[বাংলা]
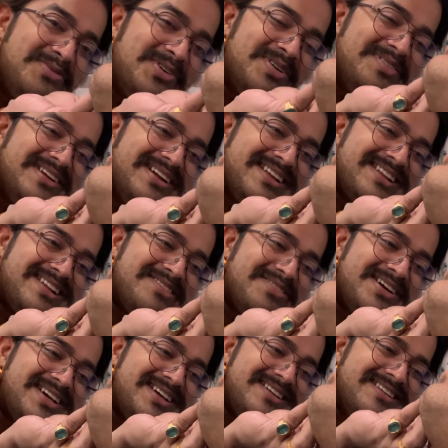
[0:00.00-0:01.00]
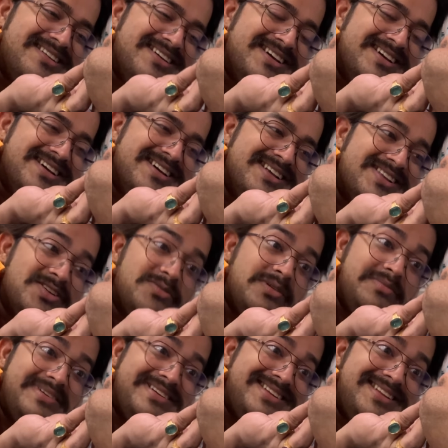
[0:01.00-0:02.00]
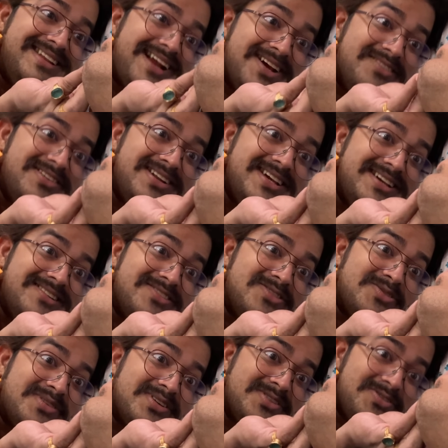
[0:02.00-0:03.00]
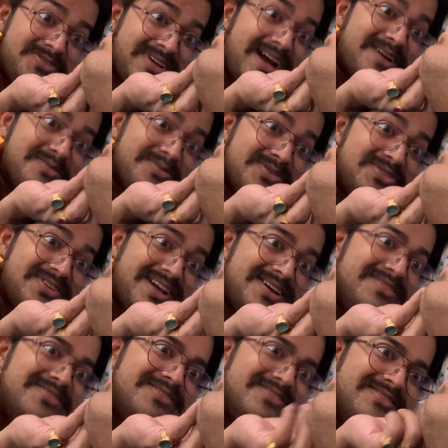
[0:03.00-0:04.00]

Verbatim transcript: মরবে না দাদা ভাই তোমার বেশি দিন আয়ু নেই কিন্তু তোমার কিন্তু ষাট বছর আয়ু